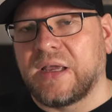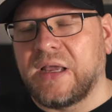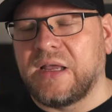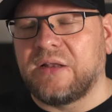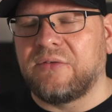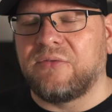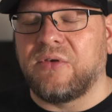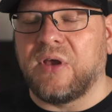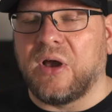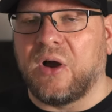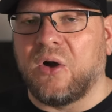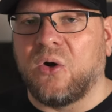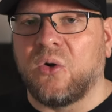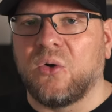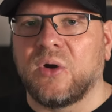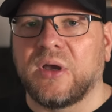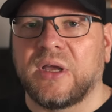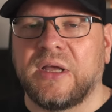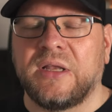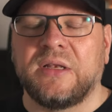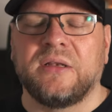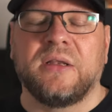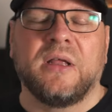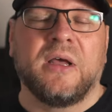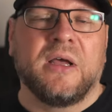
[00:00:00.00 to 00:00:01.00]
gehen wir auch
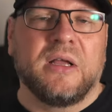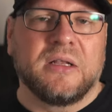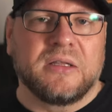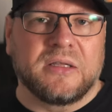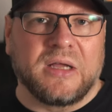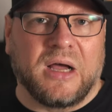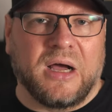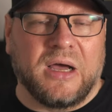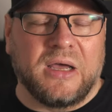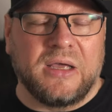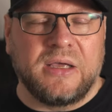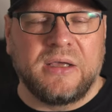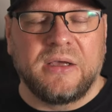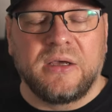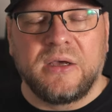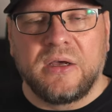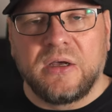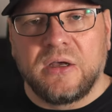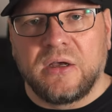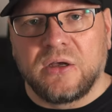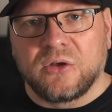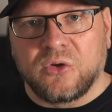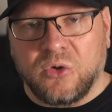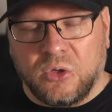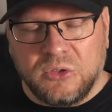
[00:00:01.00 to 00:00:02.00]
in drei
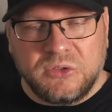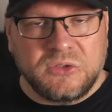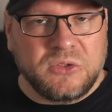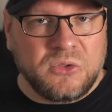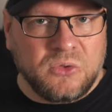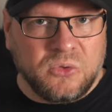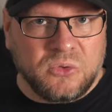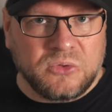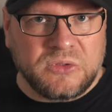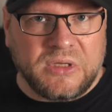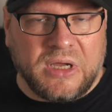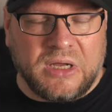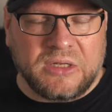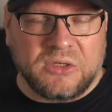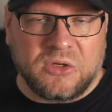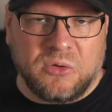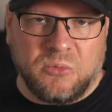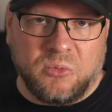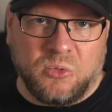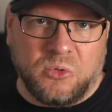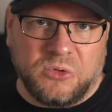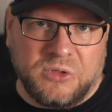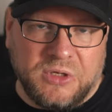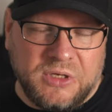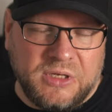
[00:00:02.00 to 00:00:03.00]
kostenlose
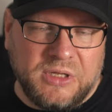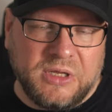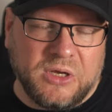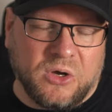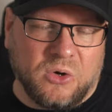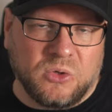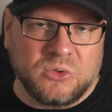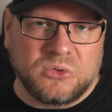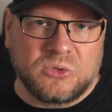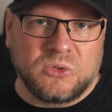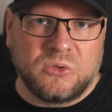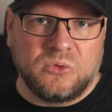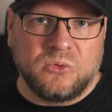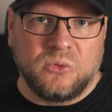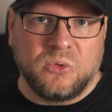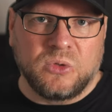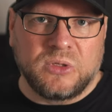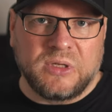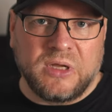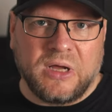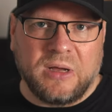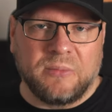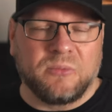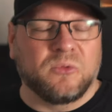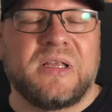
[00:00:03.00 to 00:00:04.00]
Angebote, die ich
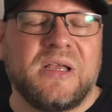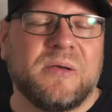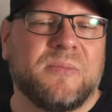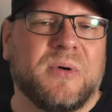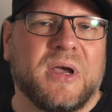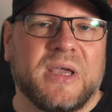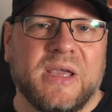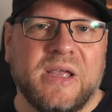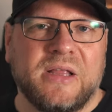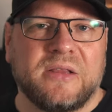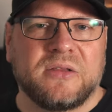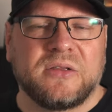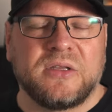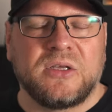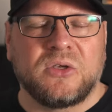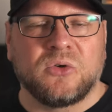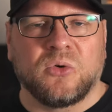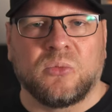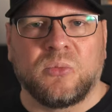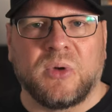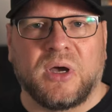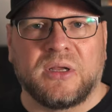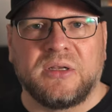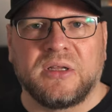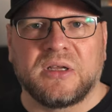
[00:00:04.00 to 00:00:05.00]
rausgesucht habe. Hierbei geht es nicht
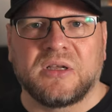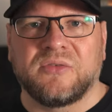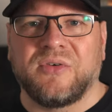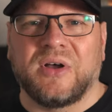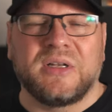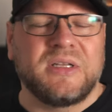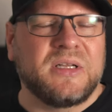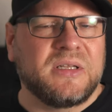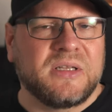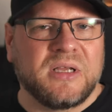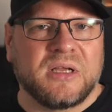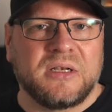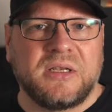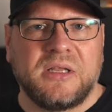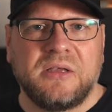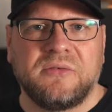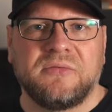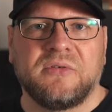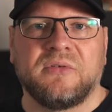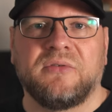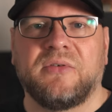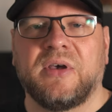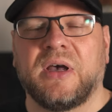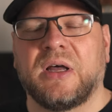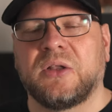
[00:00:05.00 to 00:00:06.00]
um eine
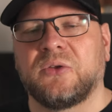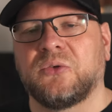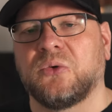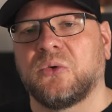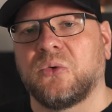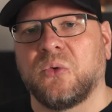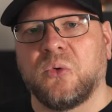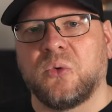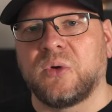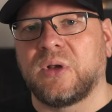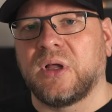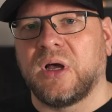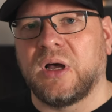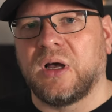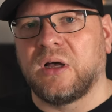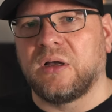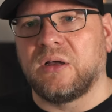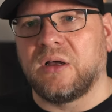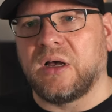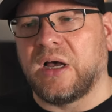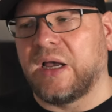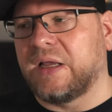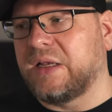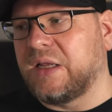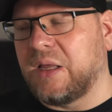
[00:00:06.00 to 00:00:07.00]
qualitative Wertung
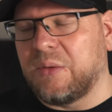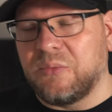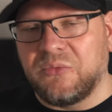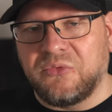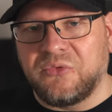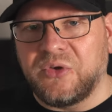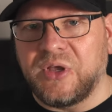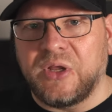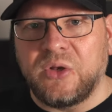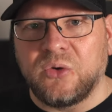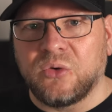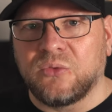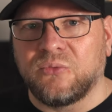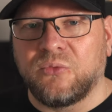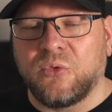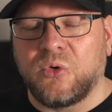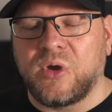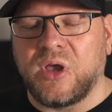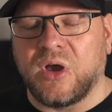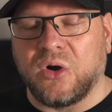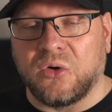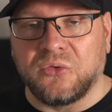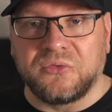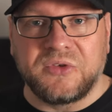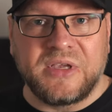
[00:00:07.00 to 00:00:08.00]
oder eine Empfehlung, wo
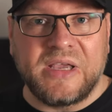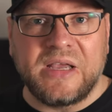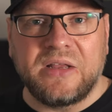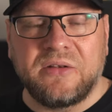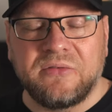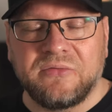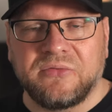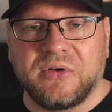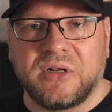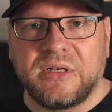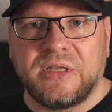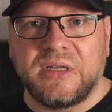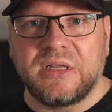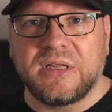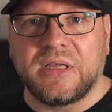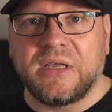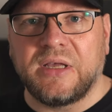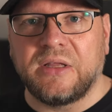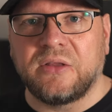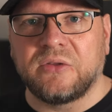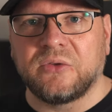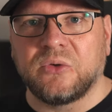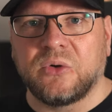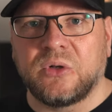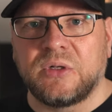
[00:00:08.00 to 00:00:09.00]
ihr auf jeden Fall
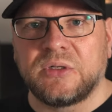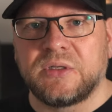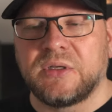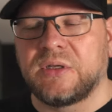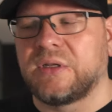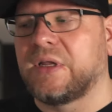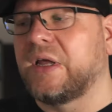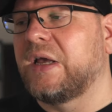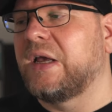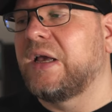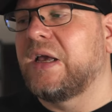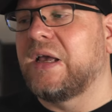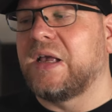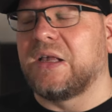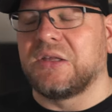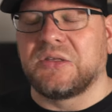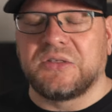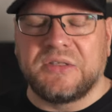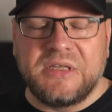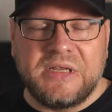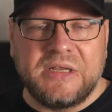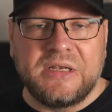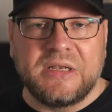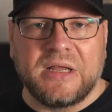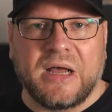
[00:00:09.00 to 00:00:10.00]
hingehen solltet. Es
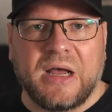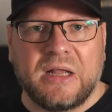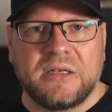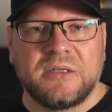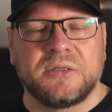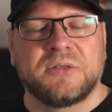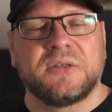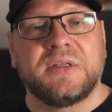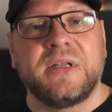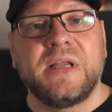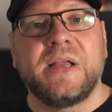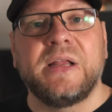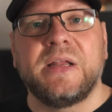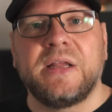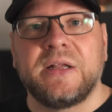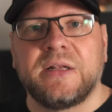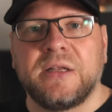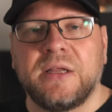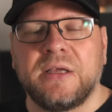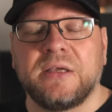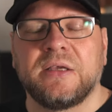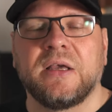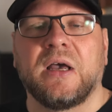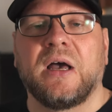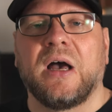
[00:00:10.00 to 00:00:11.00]
dient alles
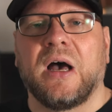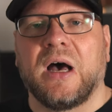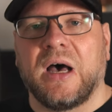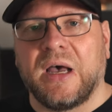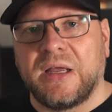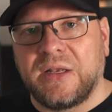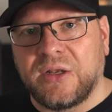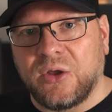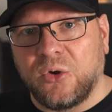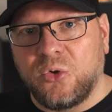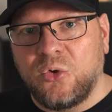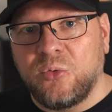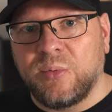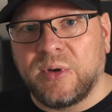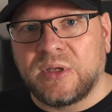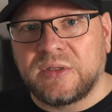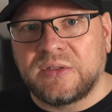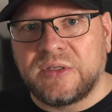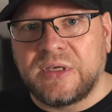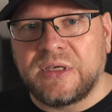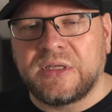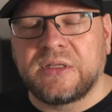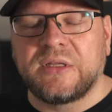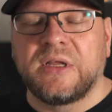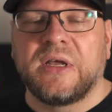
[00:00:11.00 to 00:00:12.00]
lediglich einer
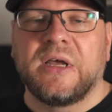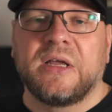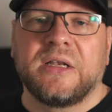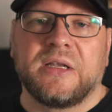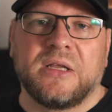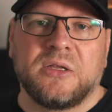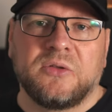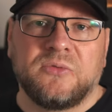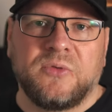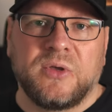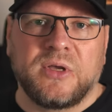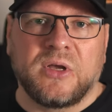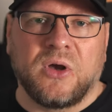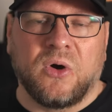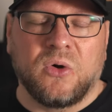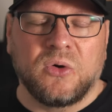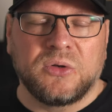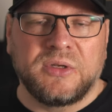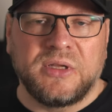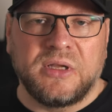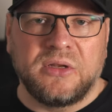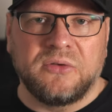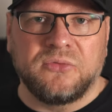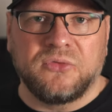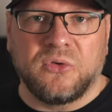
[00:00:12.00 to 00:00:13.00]
Übersicht, deswegen auch
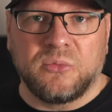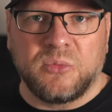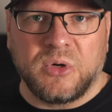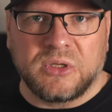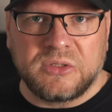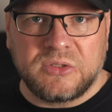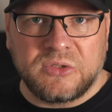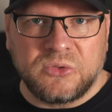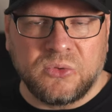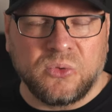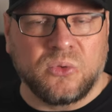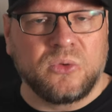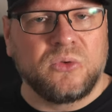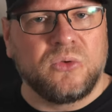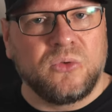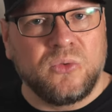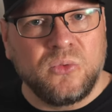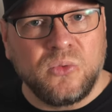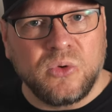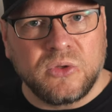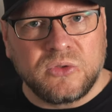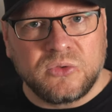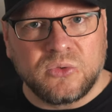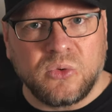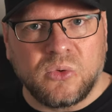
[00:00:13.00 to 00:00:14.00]
die Information
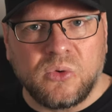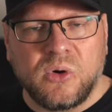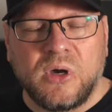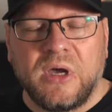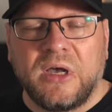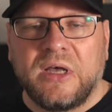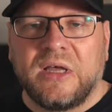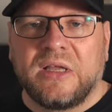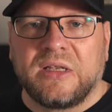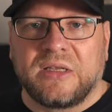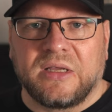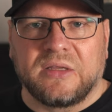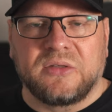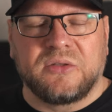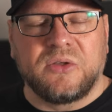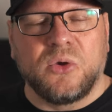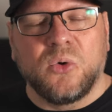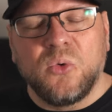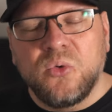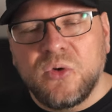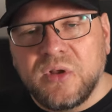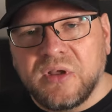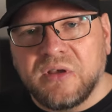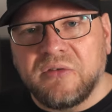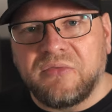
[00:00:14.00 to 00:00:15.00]
nur so, dass ihr
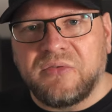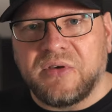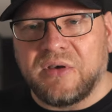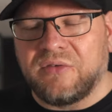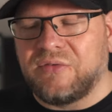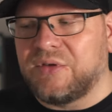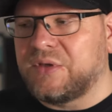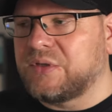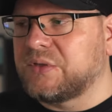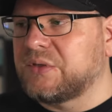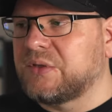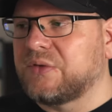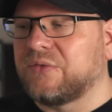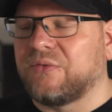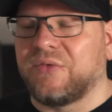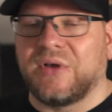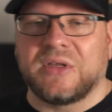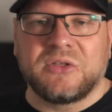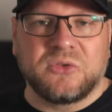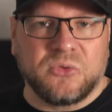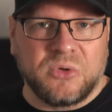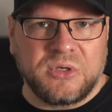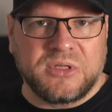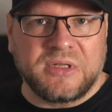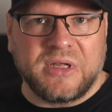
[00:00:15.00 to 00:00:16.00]
ungefähr wisst,
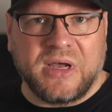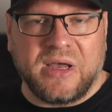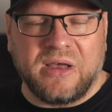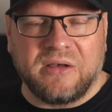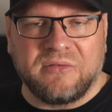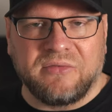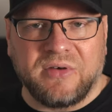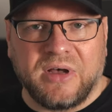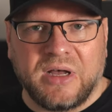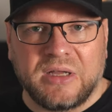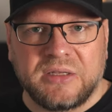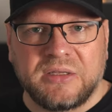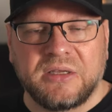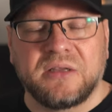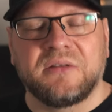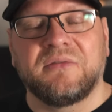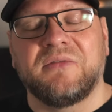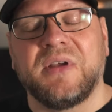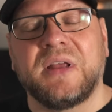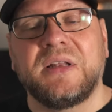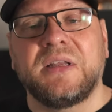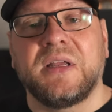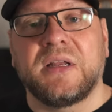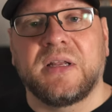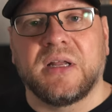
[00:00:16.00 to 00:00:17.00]
was euch da erwartet,
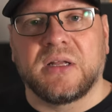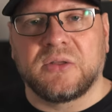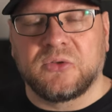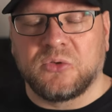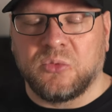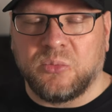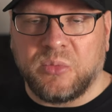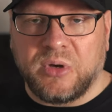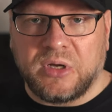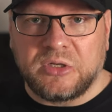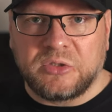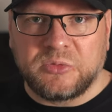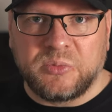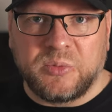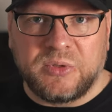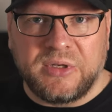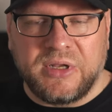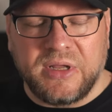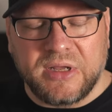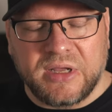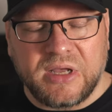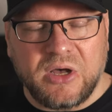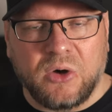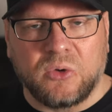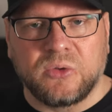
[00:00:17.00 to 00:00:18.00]
wenn ihr da zum Beispiel einen
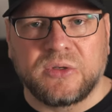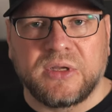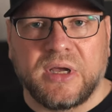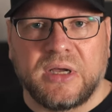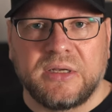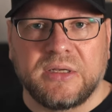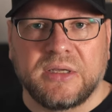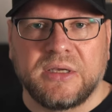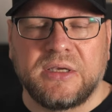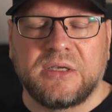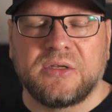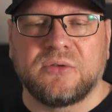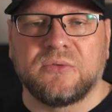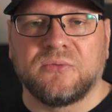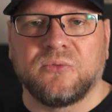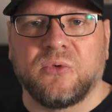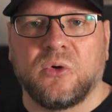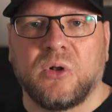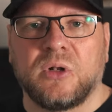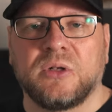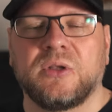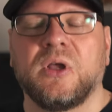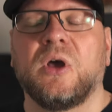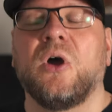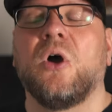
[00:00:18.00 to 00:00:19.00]
Account einrichten
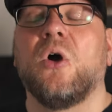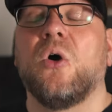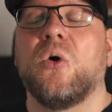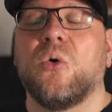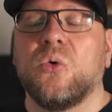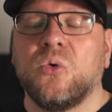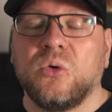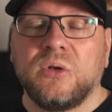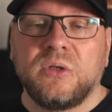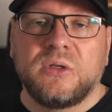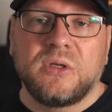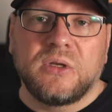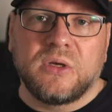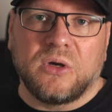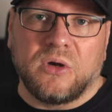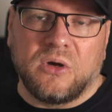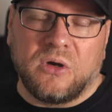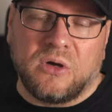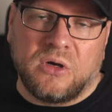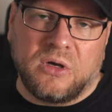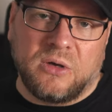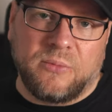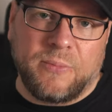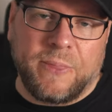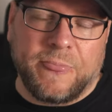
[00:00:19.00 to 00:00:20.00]
wollt und
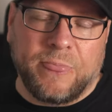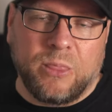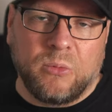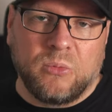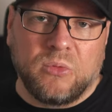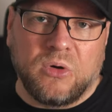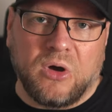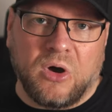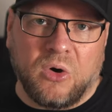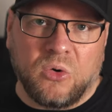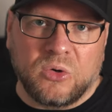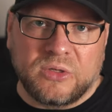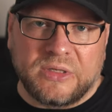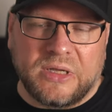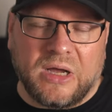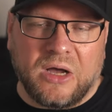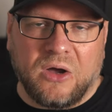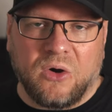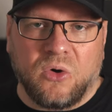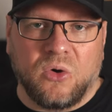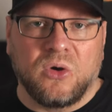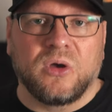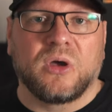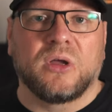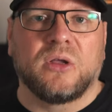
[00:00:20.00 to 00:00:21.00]
ähm, auch
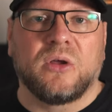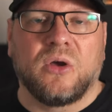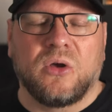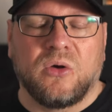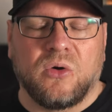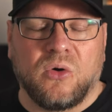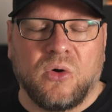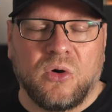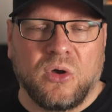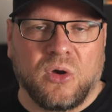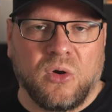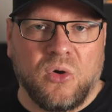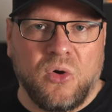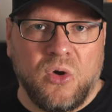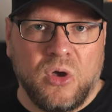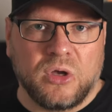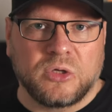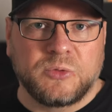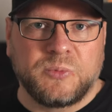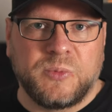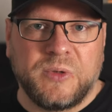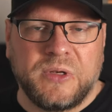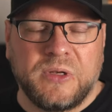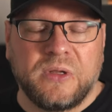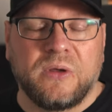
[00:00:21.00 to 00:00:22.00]
da eure, eure
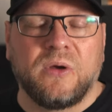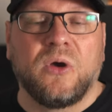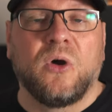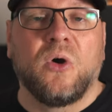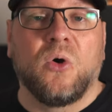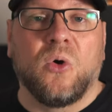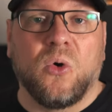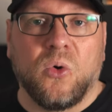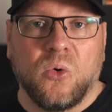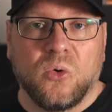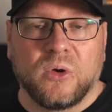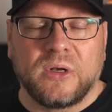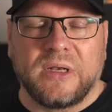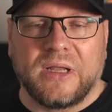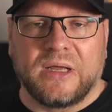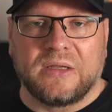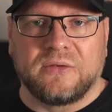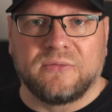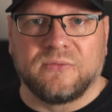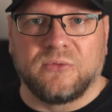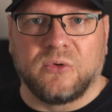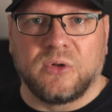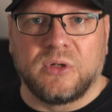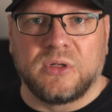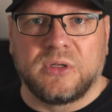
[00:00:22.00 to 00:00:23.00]
Hörspiele
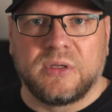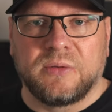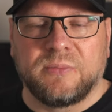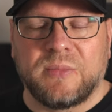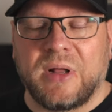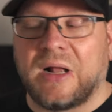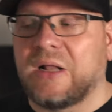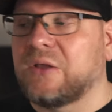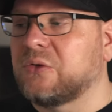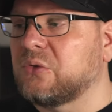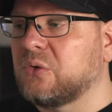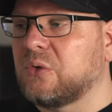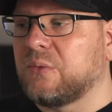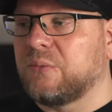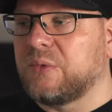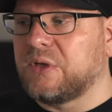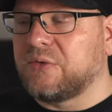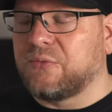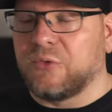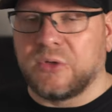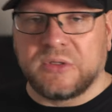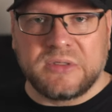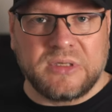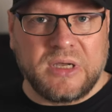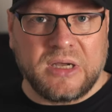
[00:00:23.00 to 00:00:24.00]
hochladen wollt. Also,
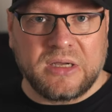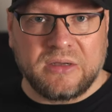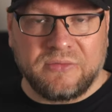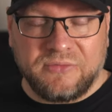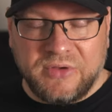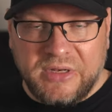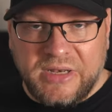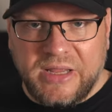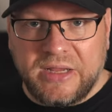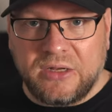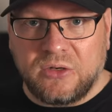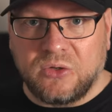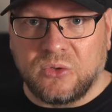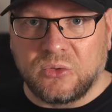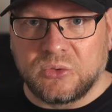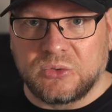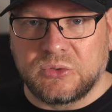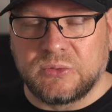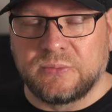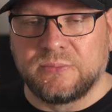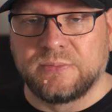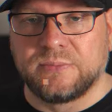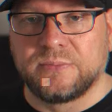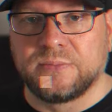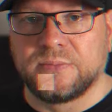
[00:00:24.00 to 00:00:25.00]
ich würde sagen, wir legen los